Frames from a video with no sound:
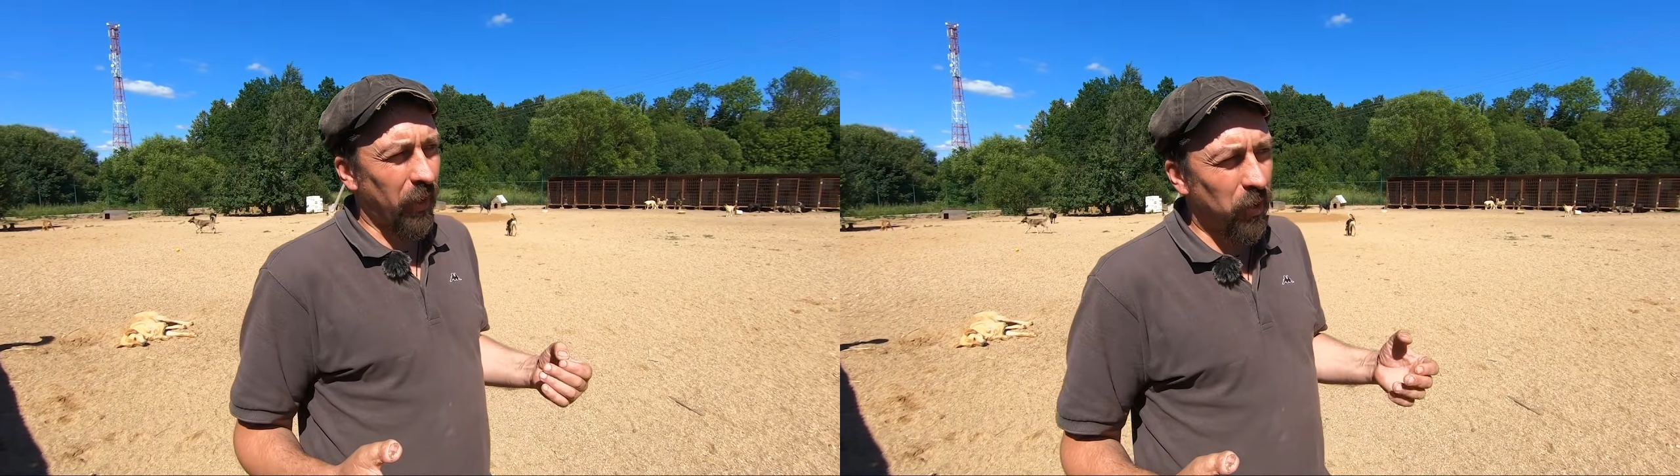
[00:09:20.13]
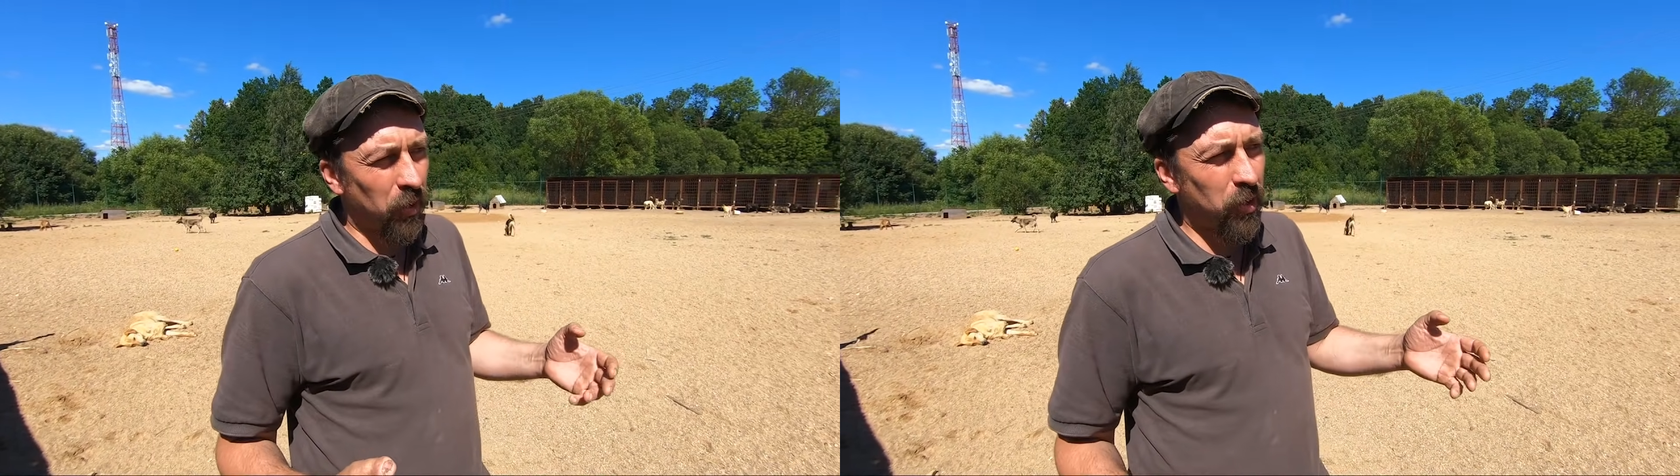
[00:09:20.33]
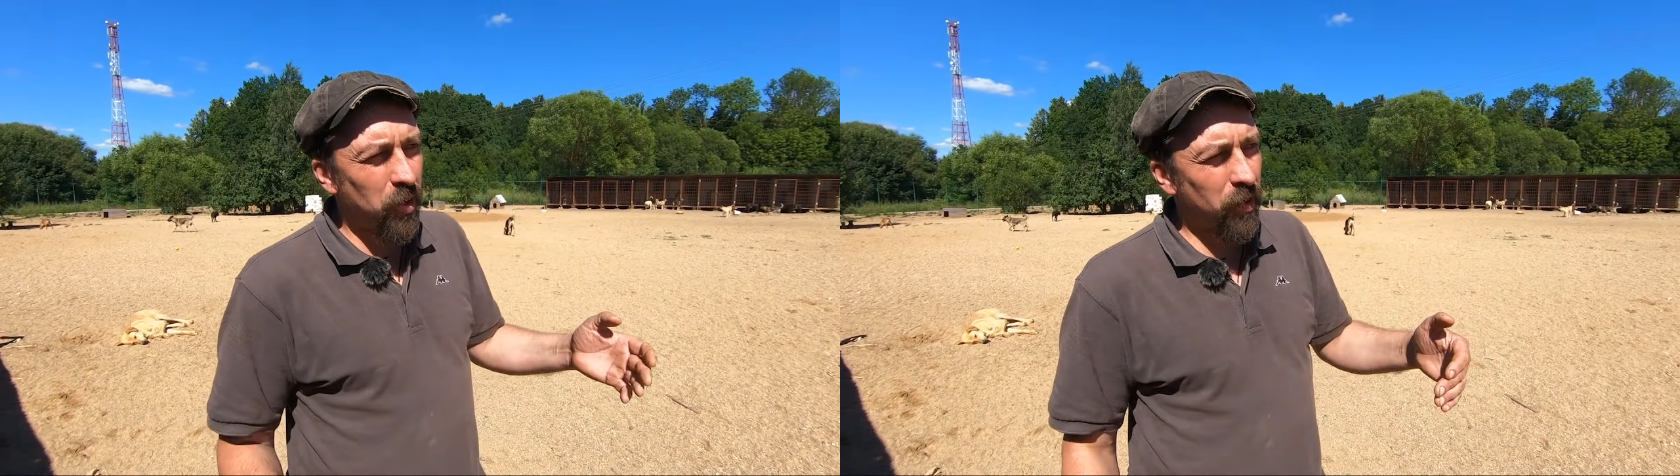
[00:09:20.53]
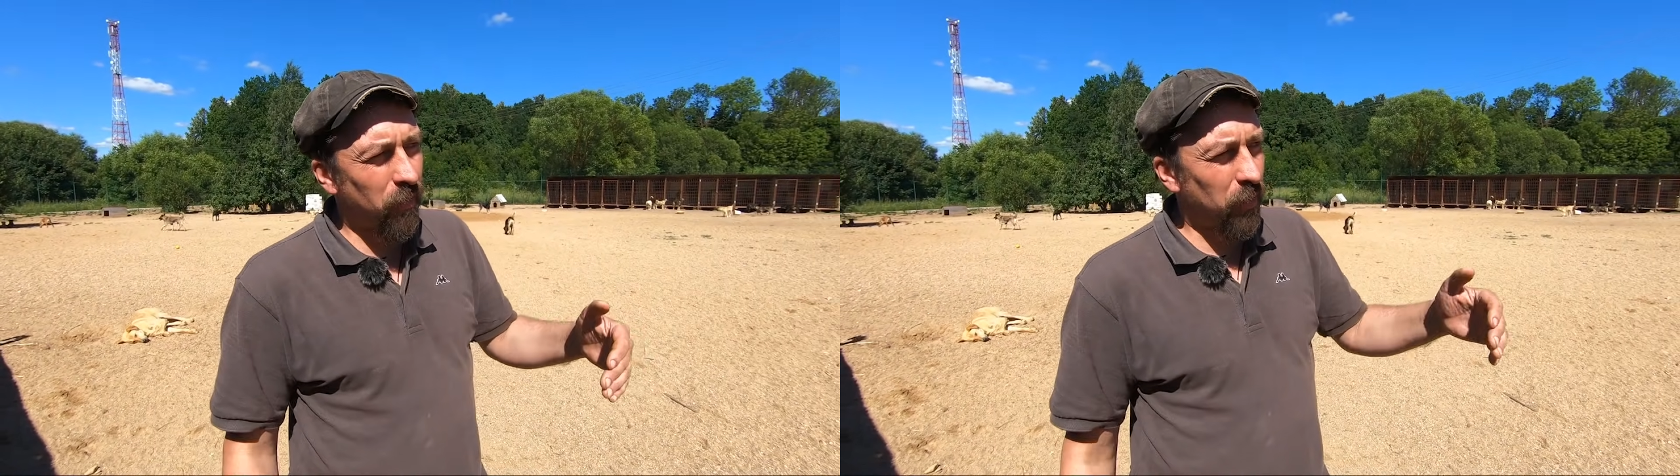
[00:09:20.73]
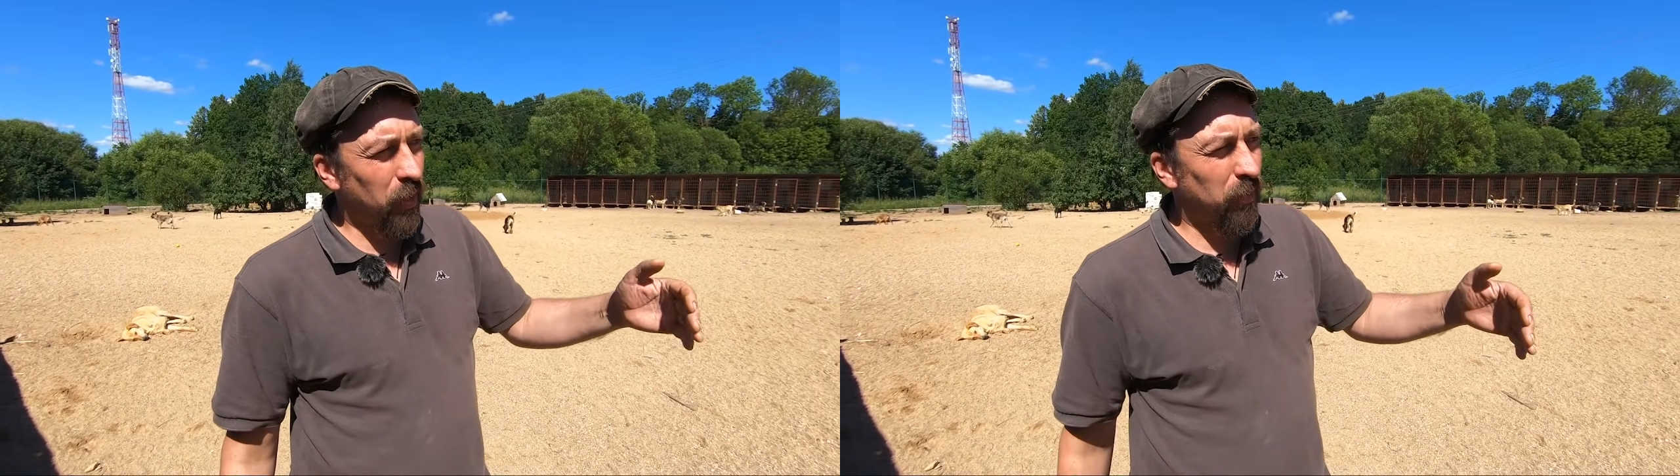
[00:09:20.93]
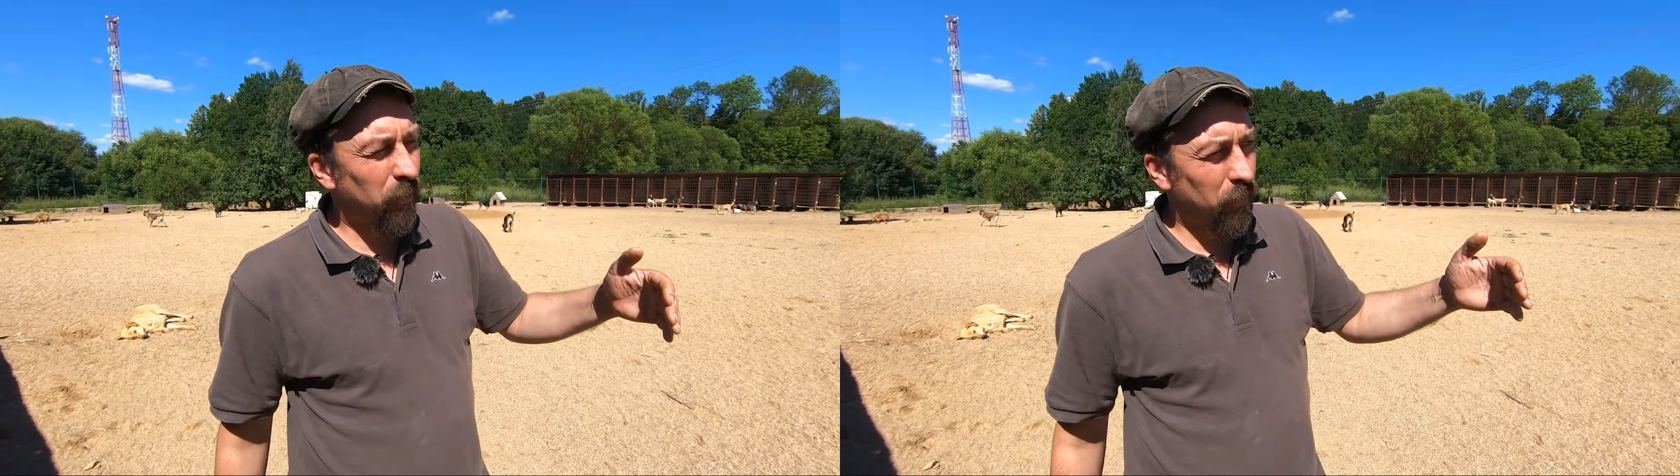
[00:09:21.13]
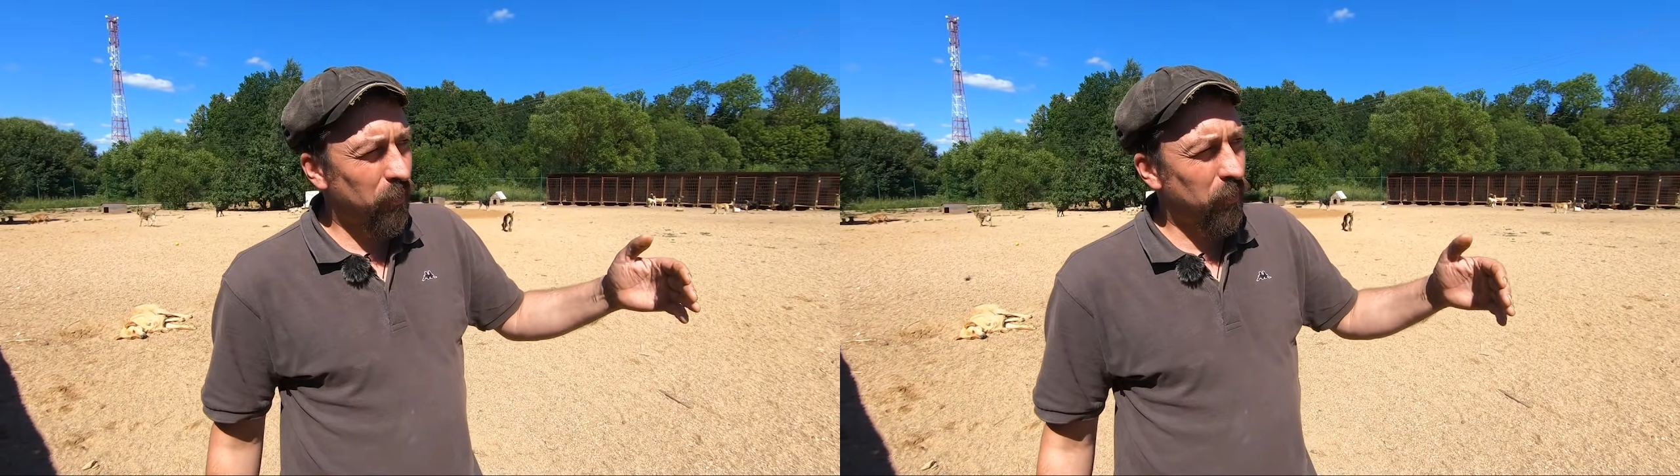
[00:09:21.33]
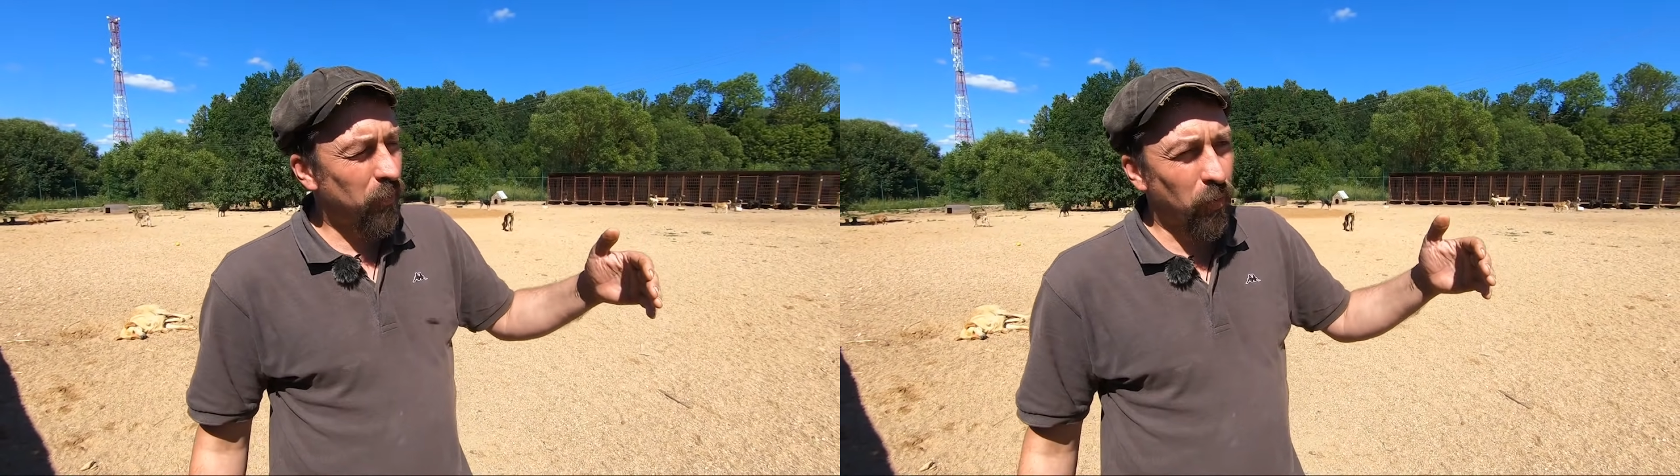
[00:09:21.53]
генетическом вот
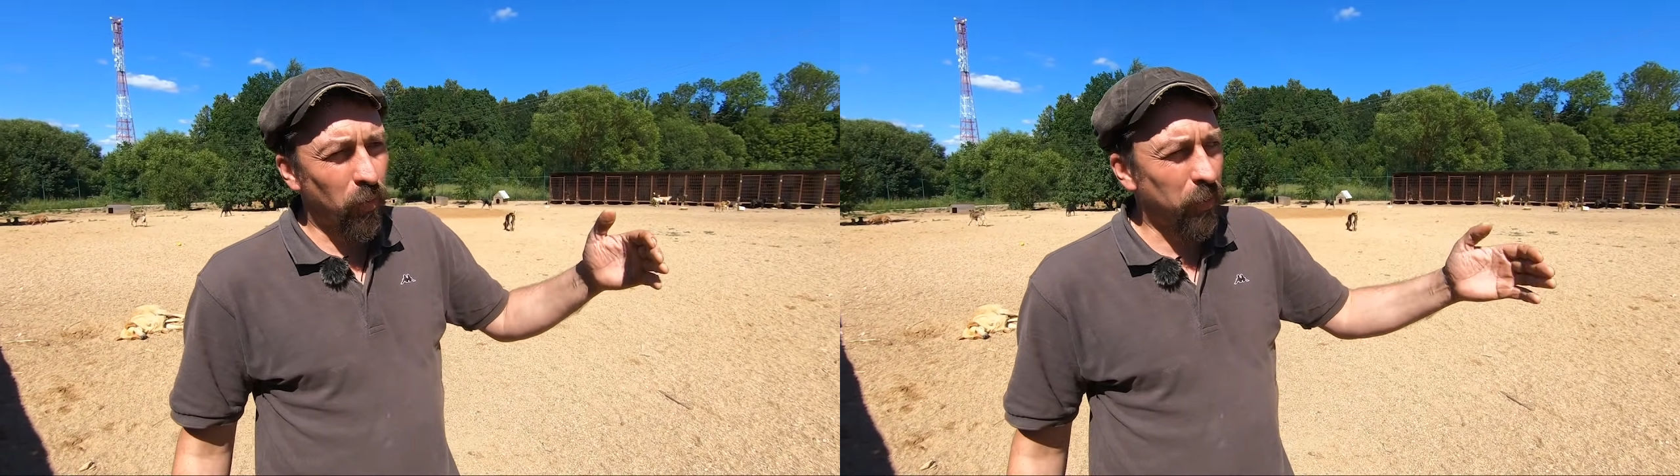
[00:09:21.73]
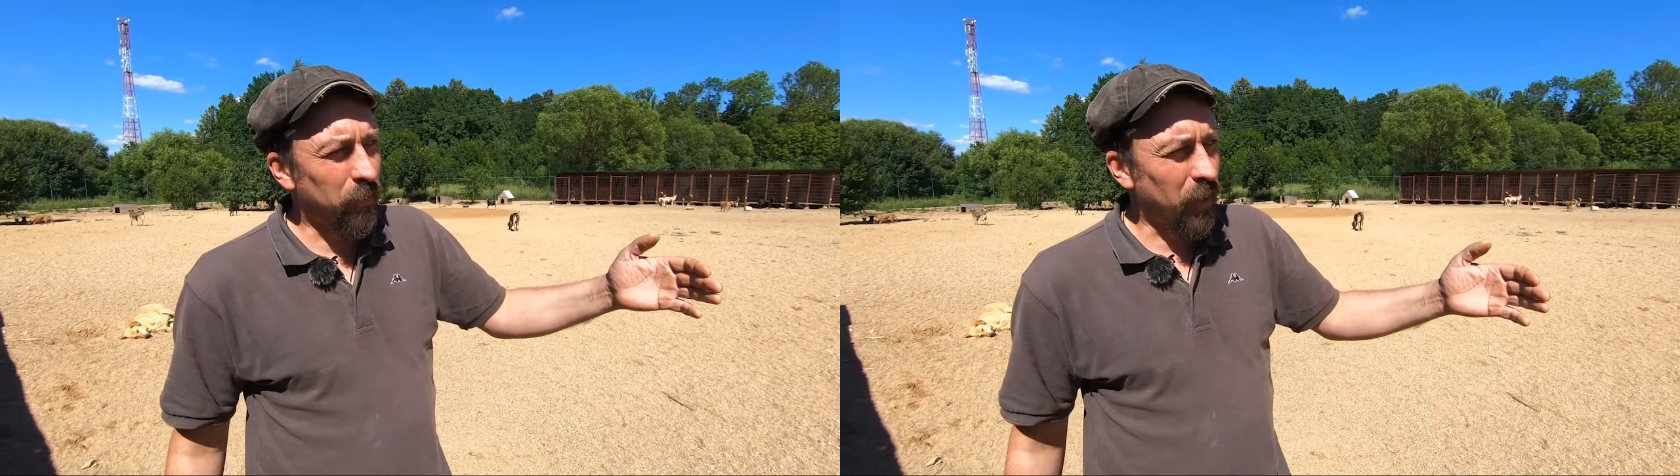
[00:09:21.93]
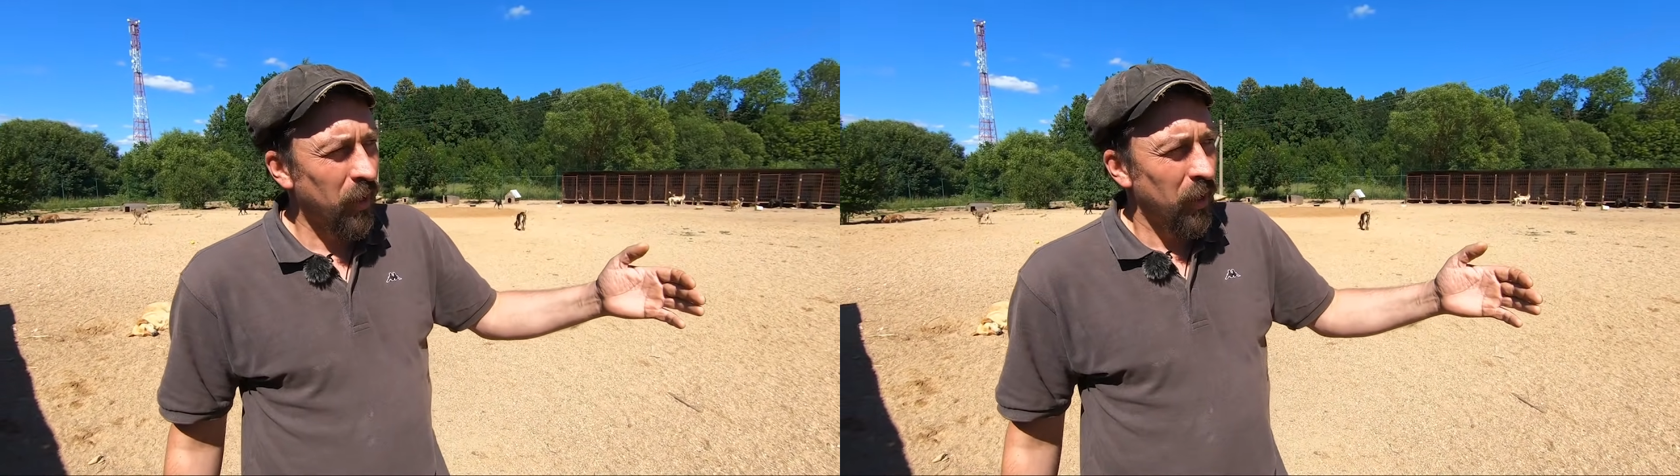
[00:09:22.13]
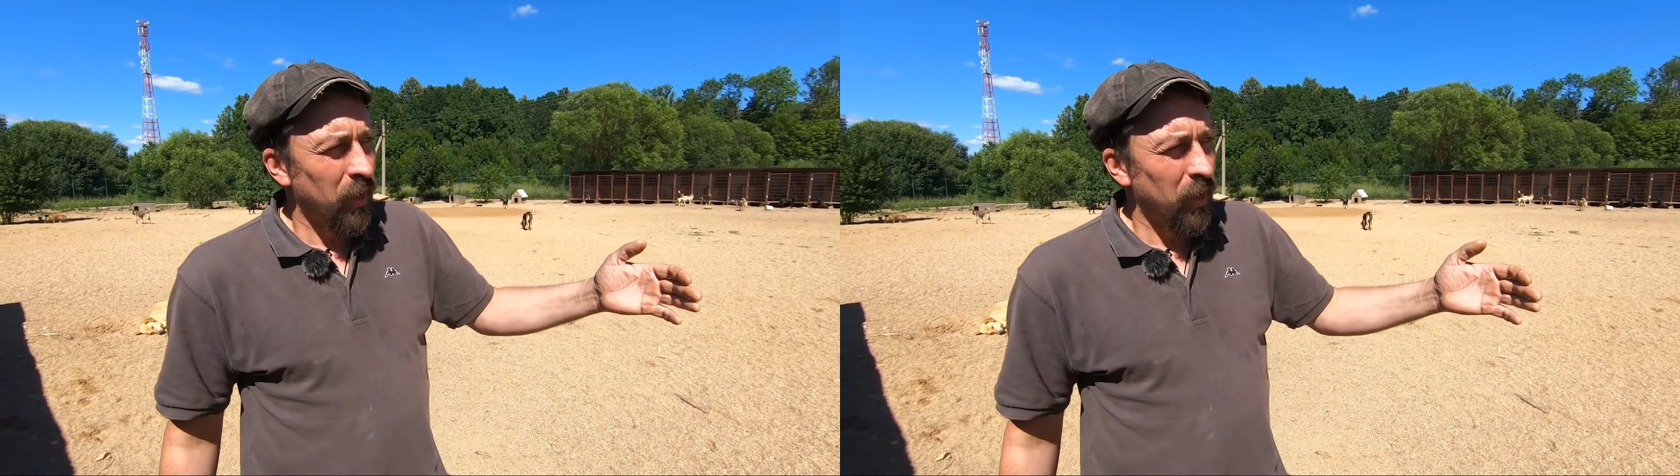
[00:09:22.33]
этом уровне.